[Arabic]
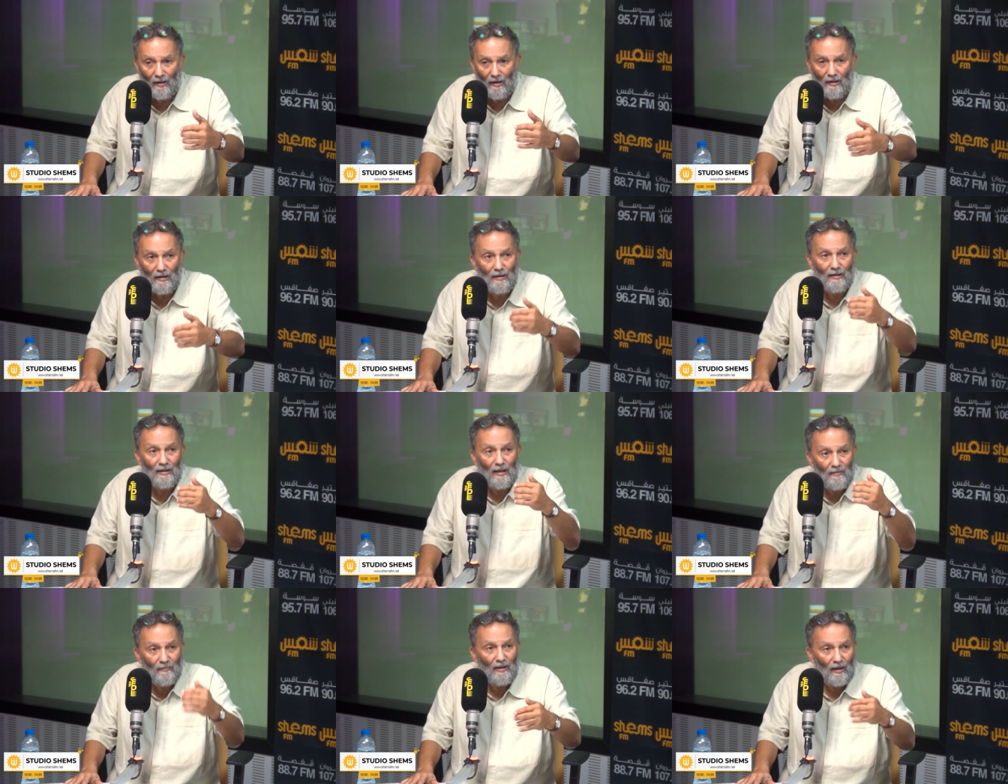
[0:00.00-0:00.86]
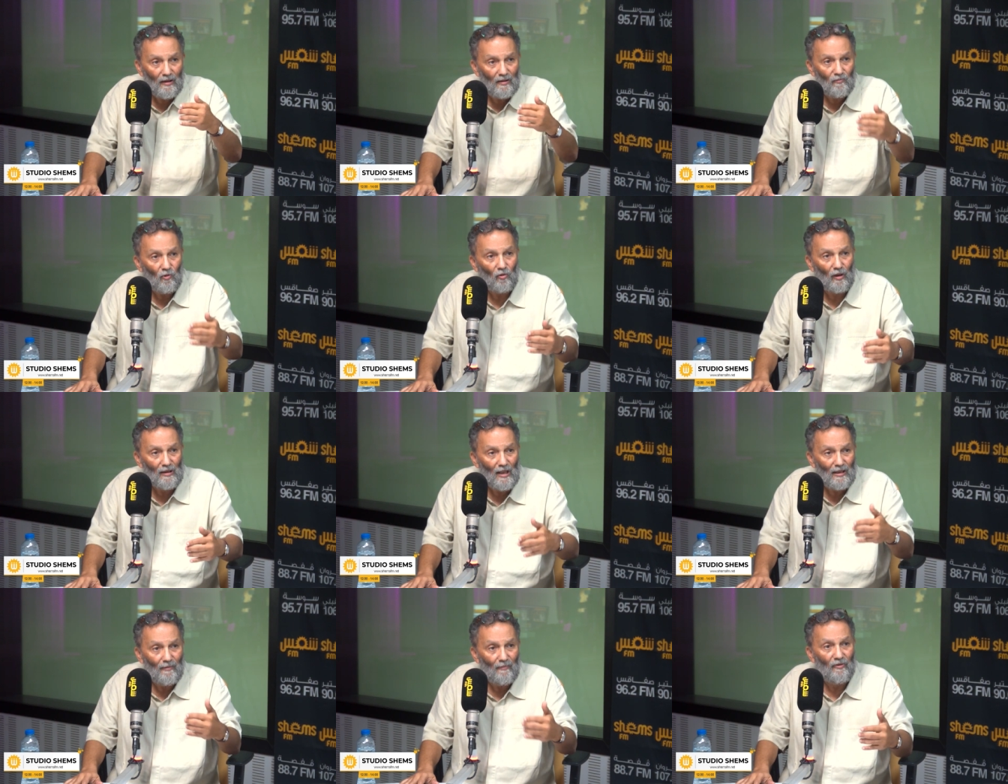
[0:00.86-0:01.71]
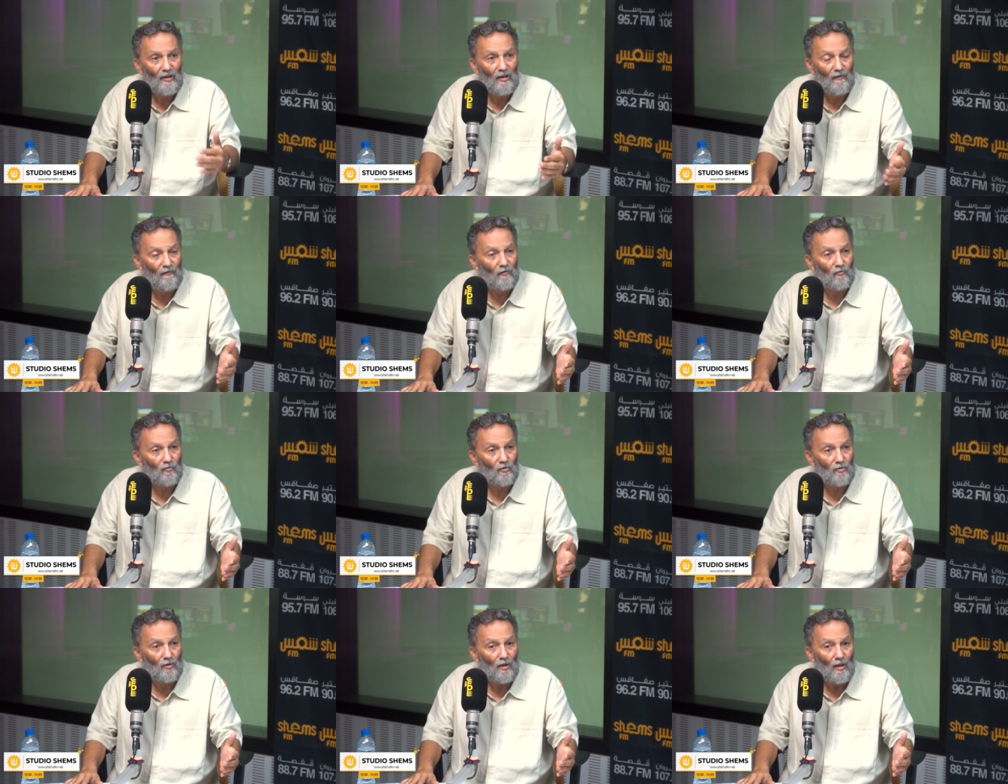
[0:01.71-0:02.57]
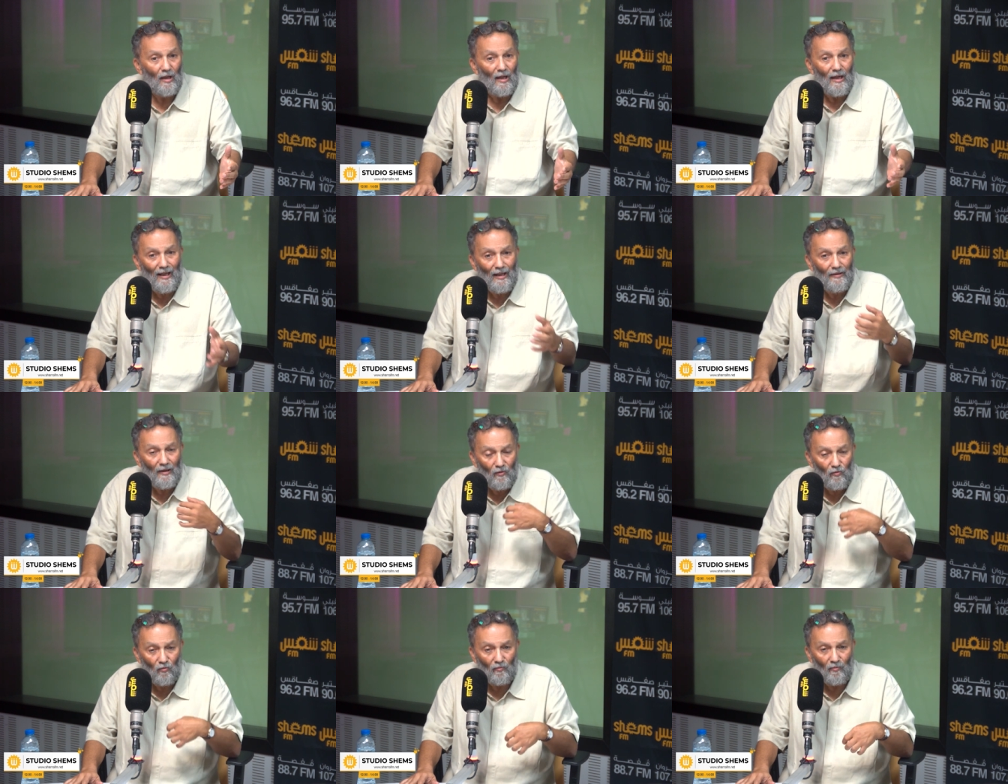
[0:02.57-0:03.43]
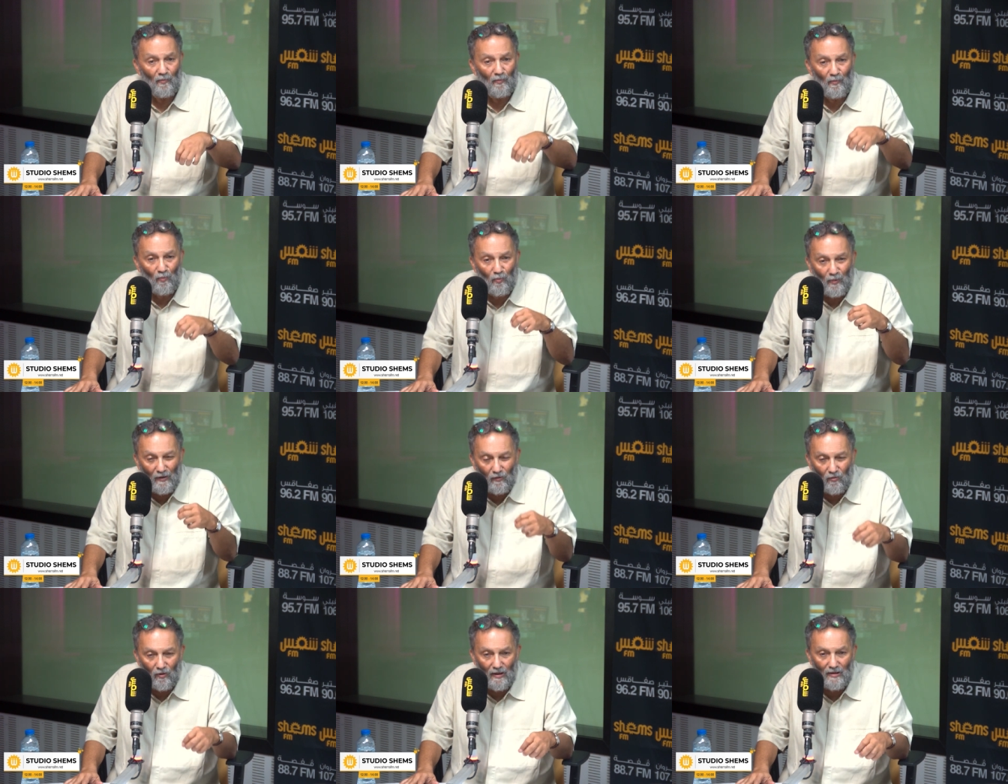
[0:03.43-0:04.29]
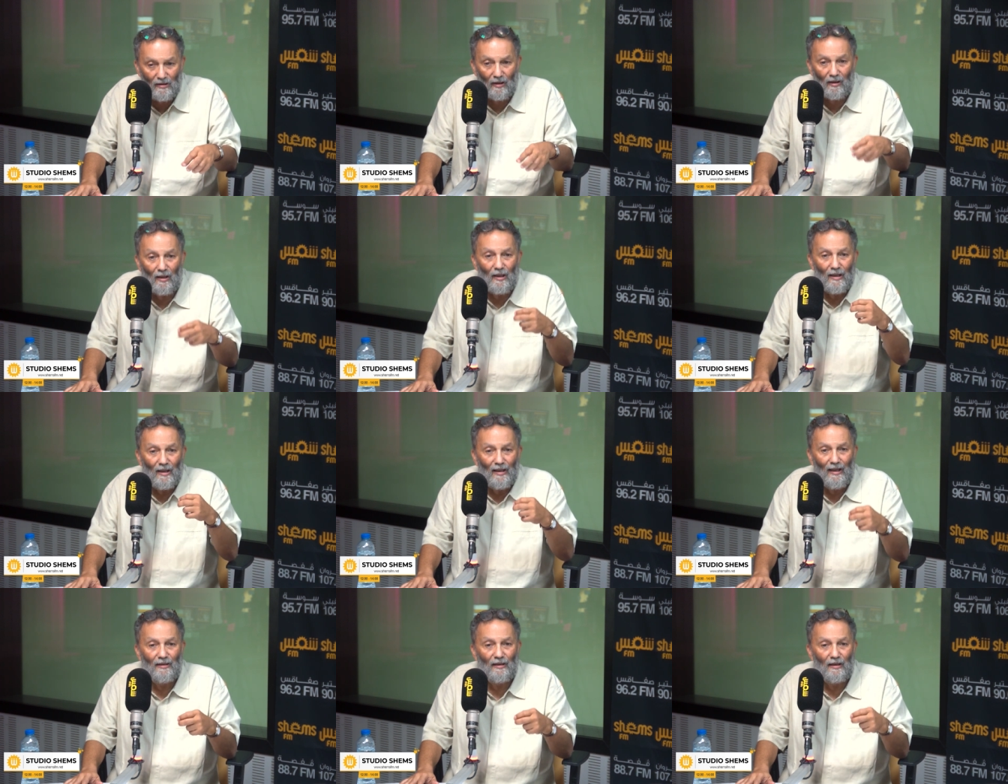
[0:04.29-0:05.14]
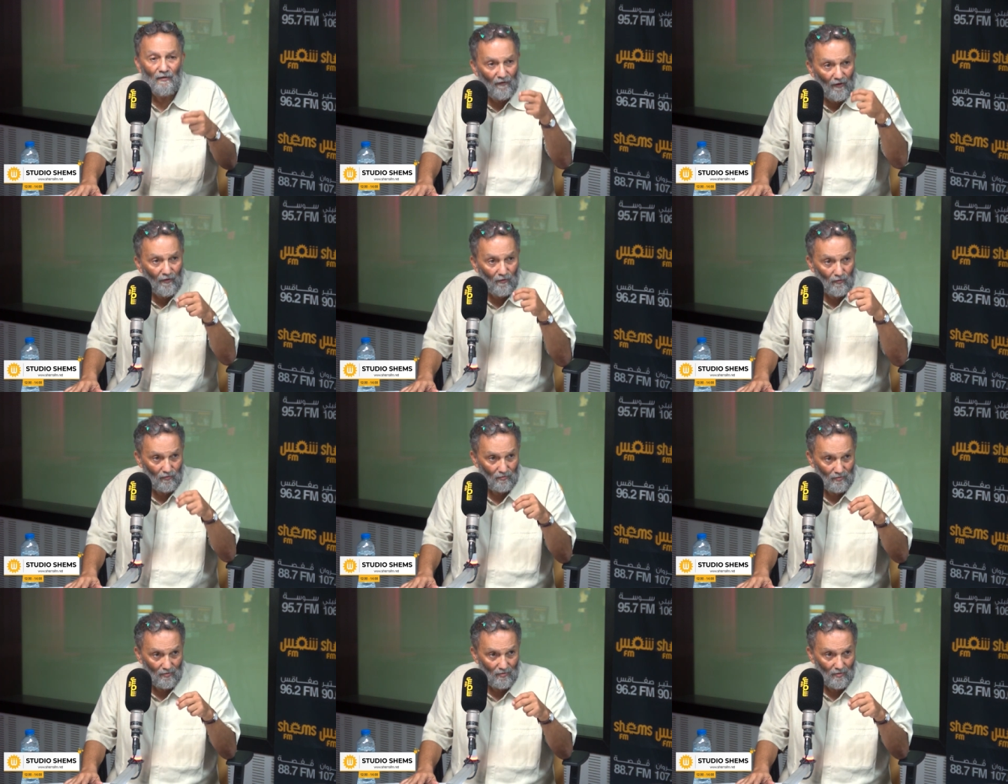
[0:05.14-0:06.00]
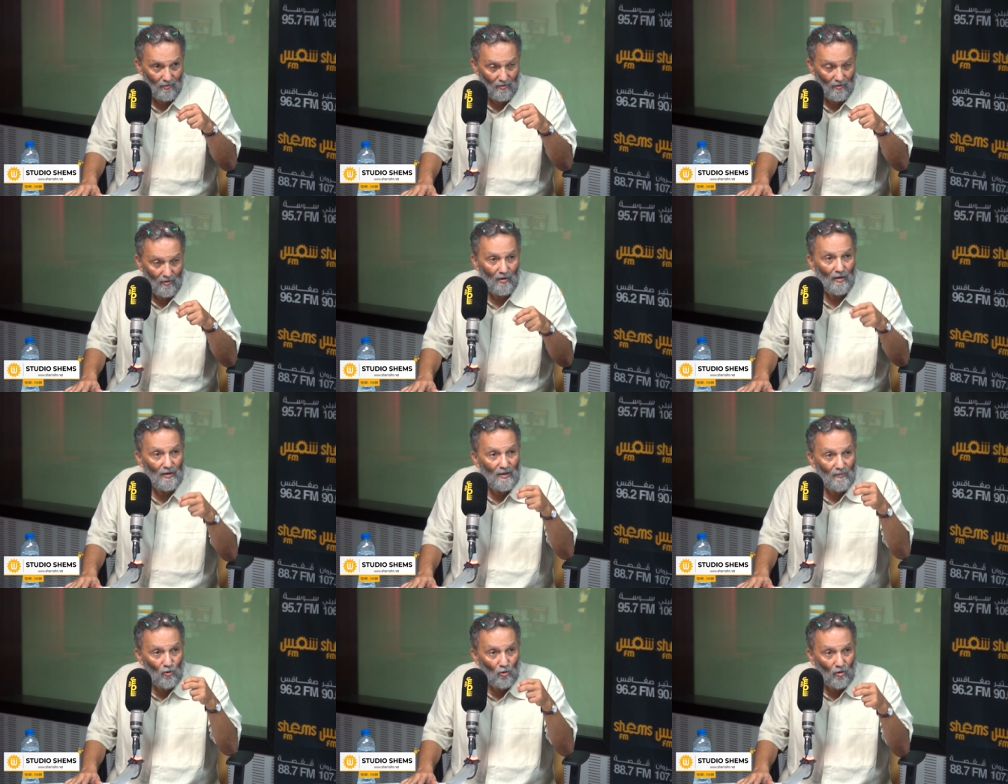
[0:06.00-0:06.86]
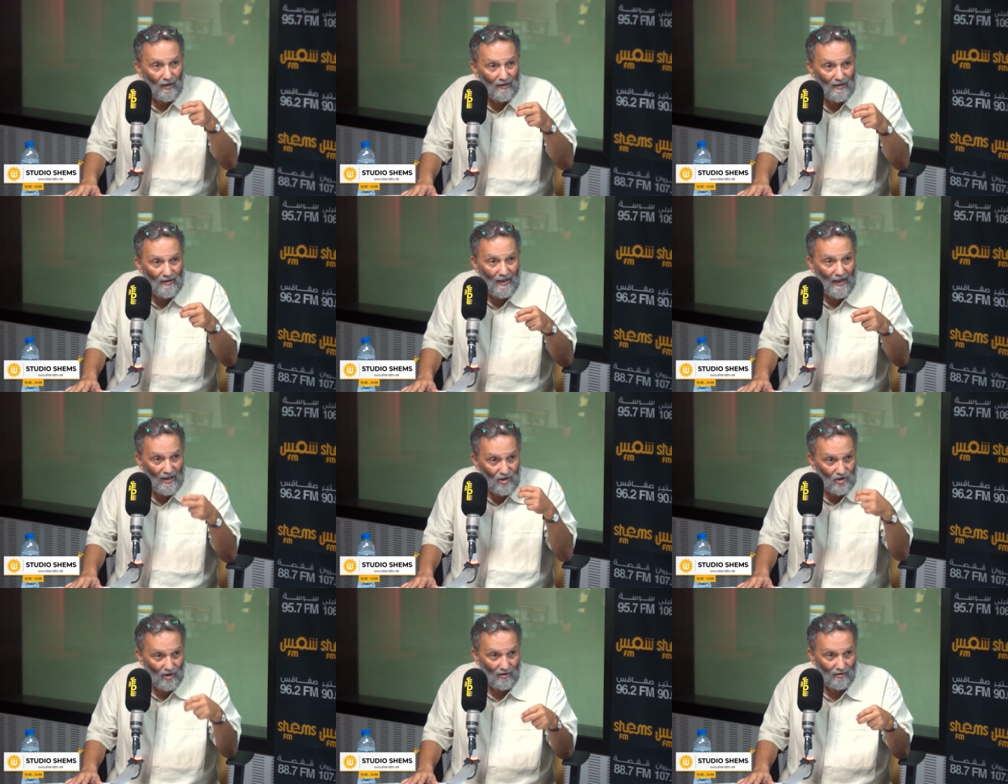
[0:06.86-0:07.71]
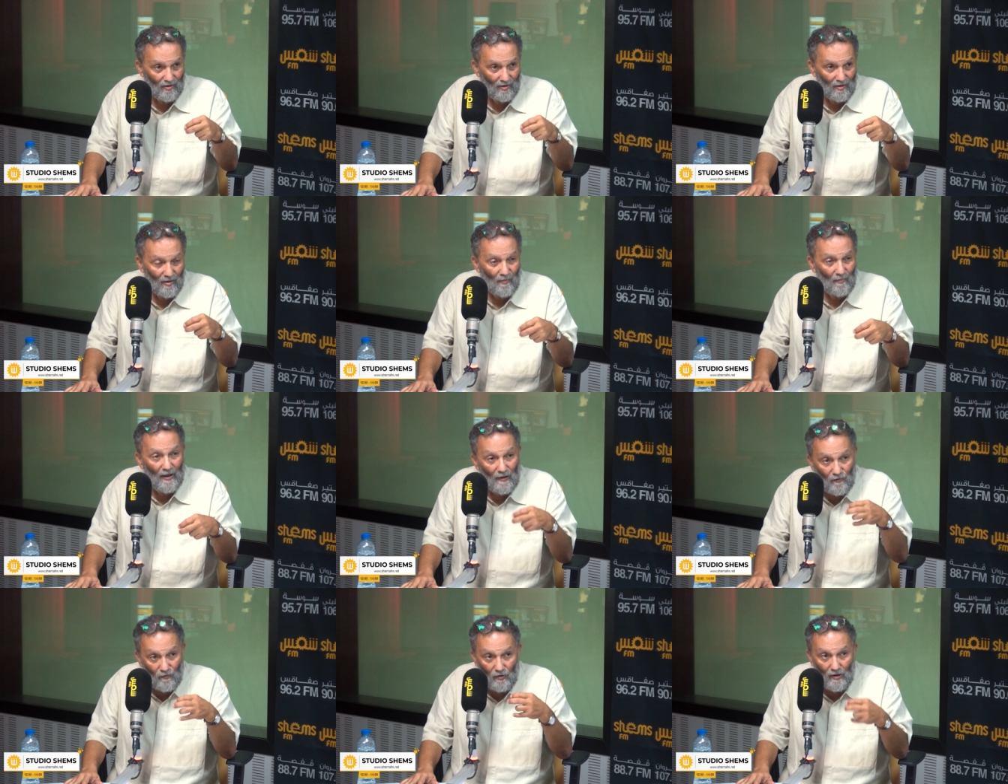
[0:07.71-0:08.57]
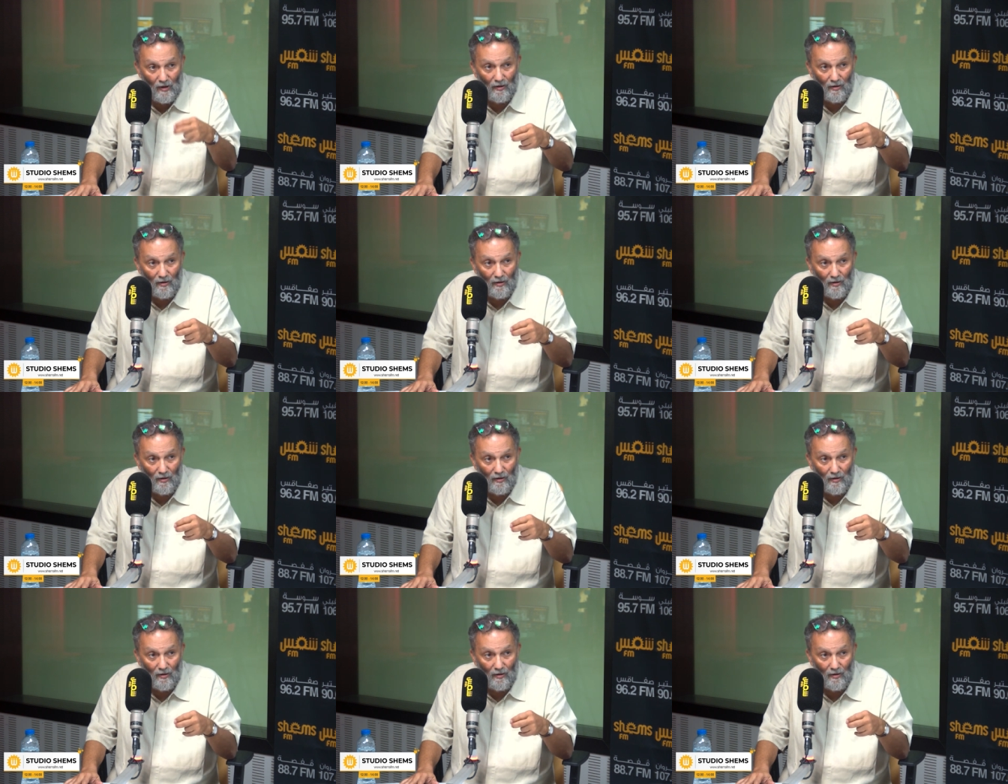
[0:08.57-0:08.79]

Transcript: لتدمير الديمقراطيه التمثيليه في تونس. احنا اليوم بخلاصه احنا نفضلوا ديمقراطيه هشه مهزوزه